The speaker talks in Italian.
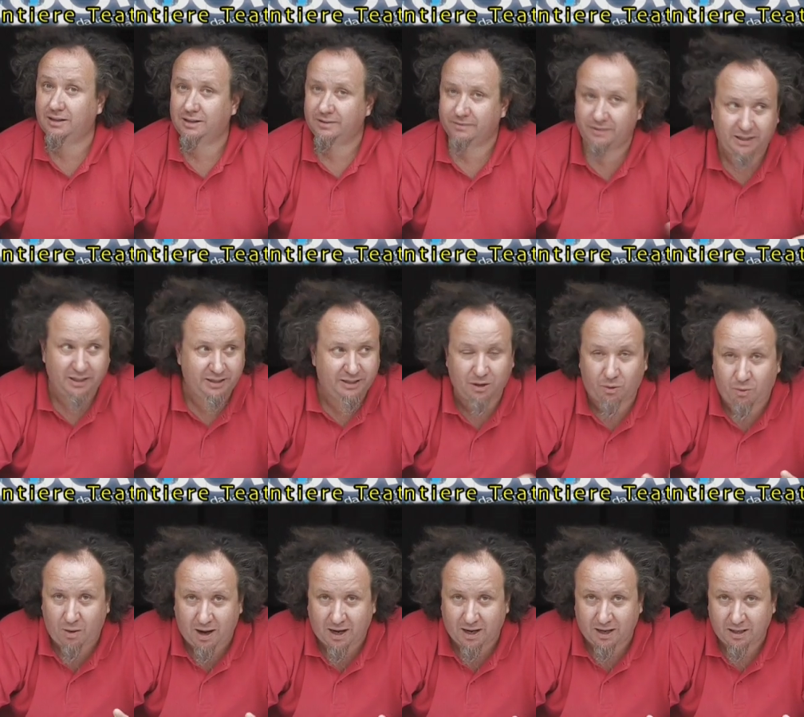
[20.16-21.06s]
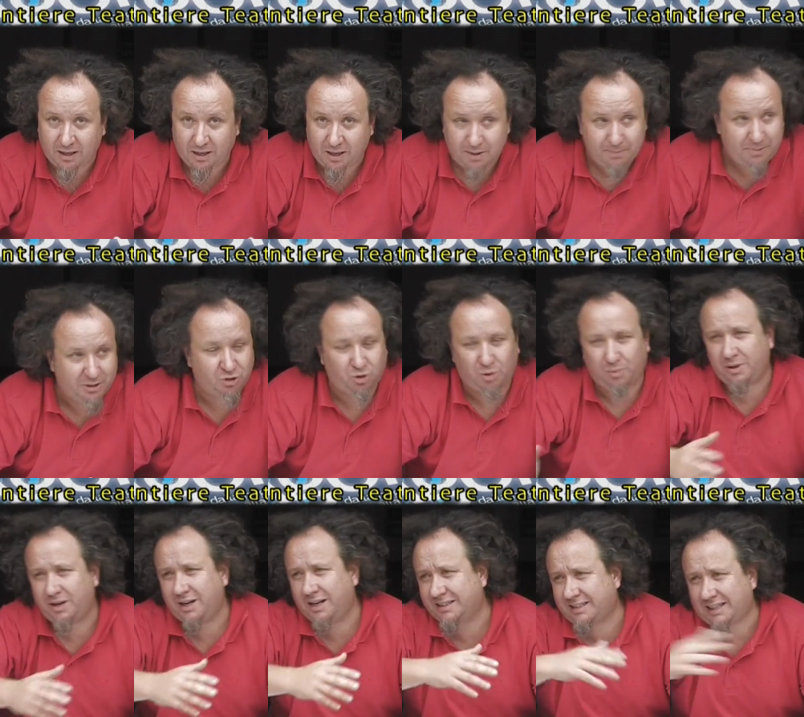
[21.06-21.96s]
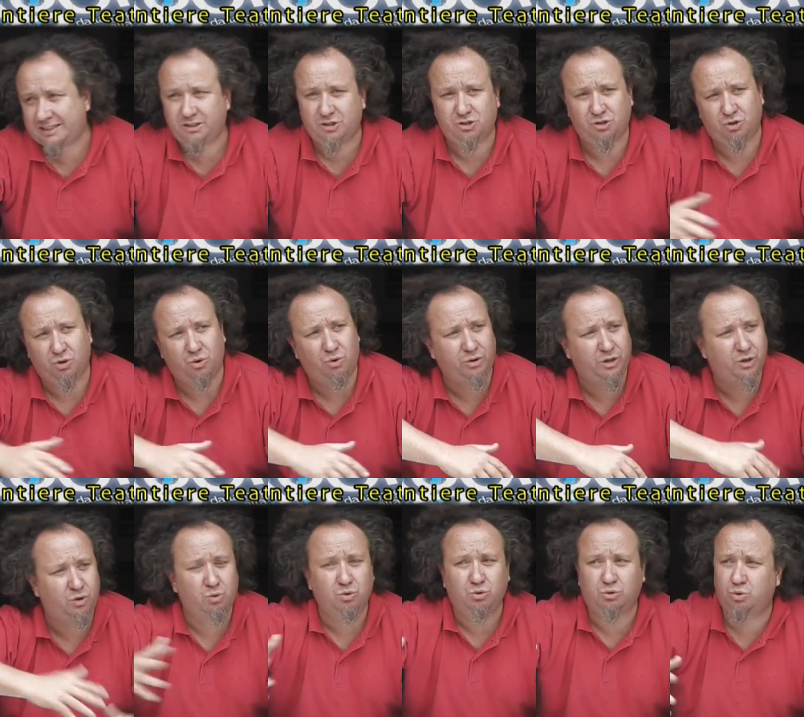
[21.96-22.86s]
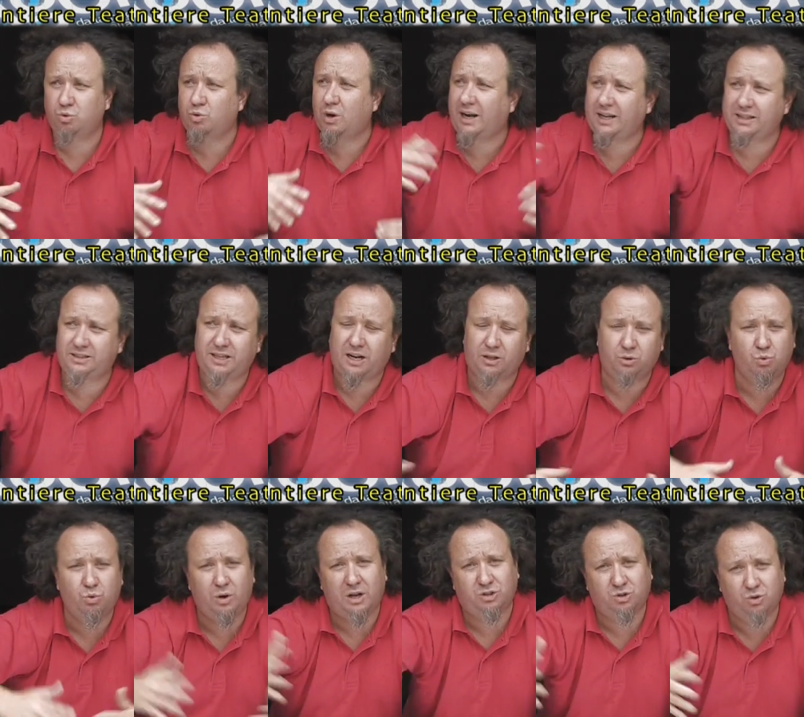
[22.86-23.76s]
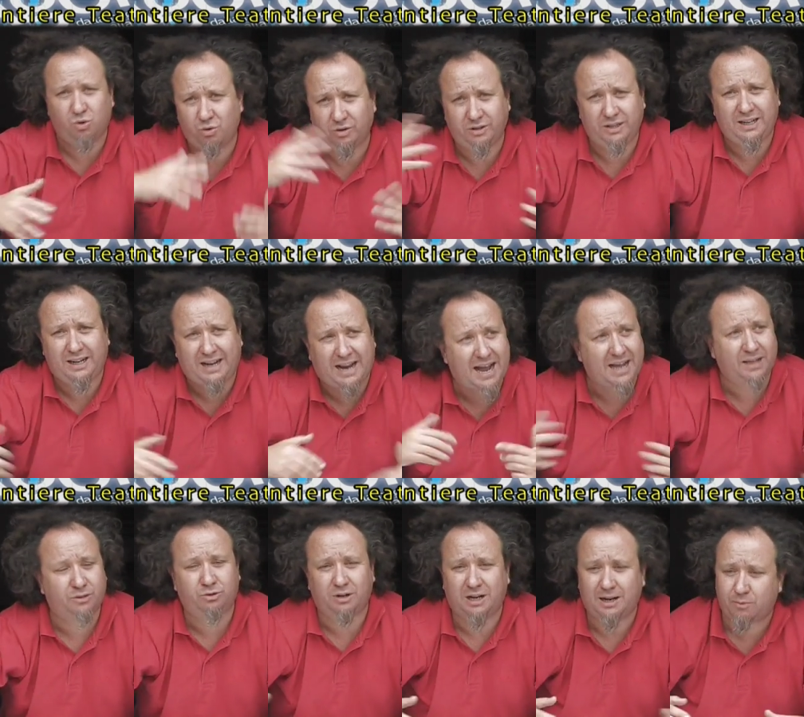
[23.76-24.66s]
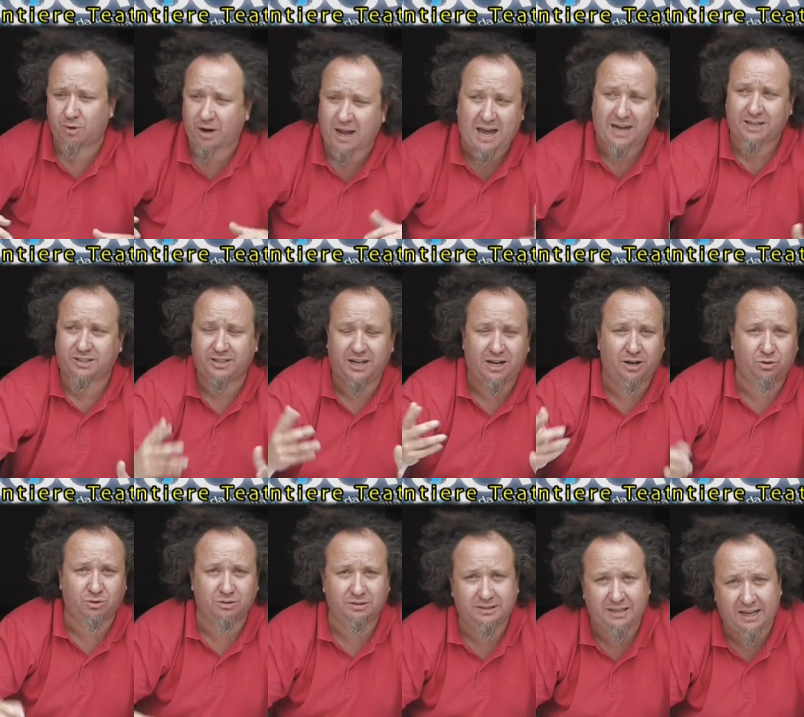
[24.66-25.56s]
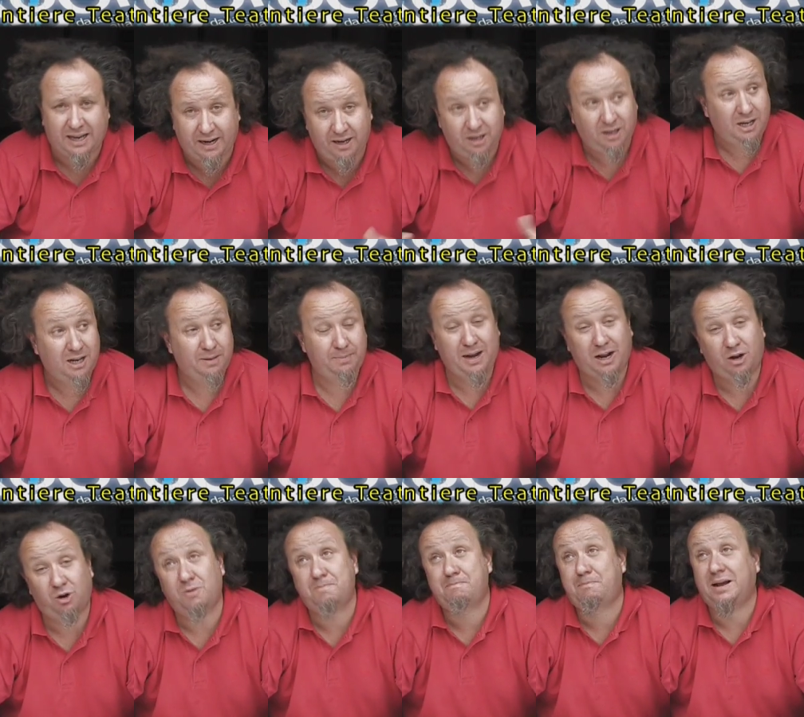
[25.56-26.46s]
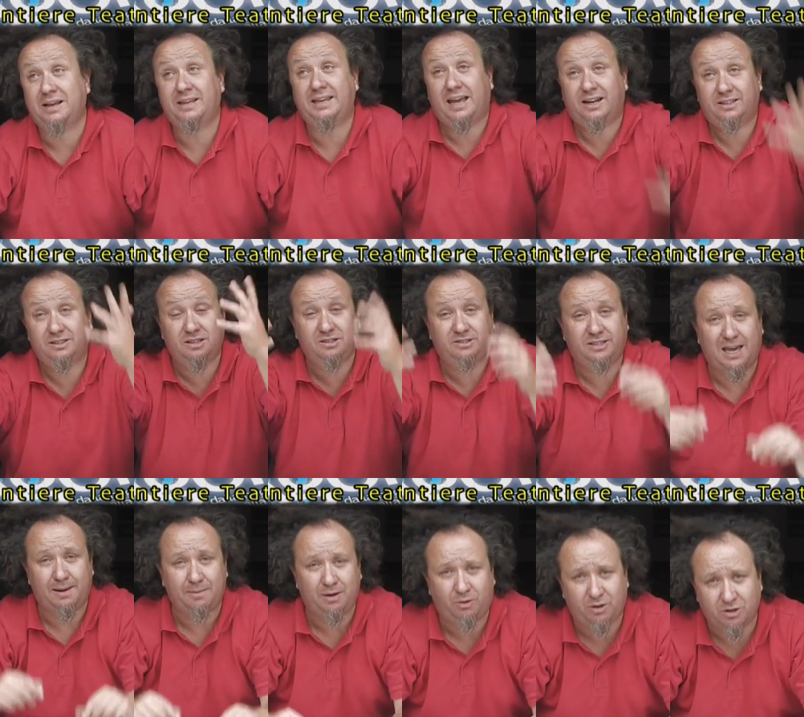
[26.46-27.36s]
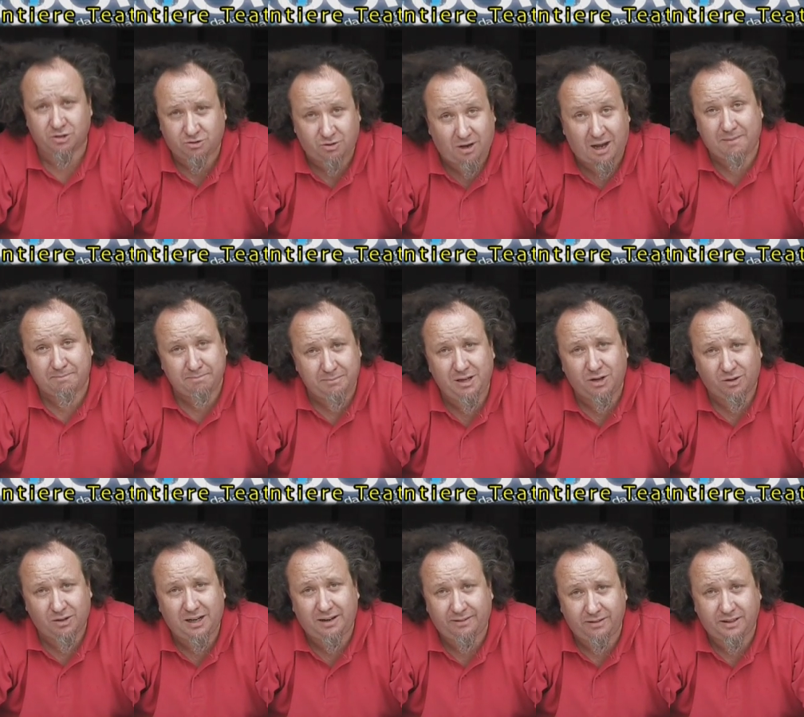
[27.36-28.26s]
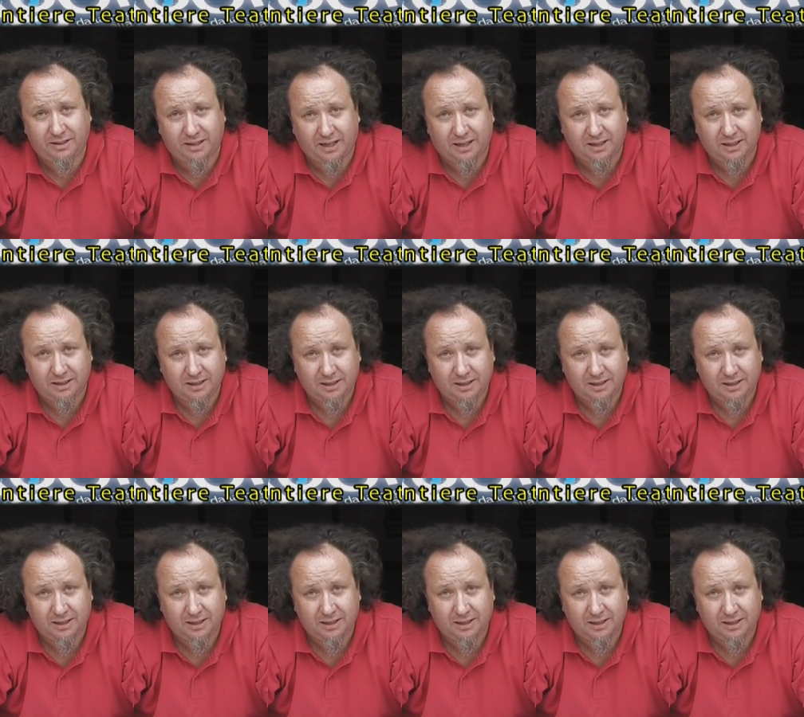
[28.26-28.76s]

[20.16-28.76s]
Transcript: venite qua per scoprire tradizioni, cultura, letteratura, sogni, incanto, innamorarsi, raccontare, per accompagnarsi insieme in questo cammino della vita.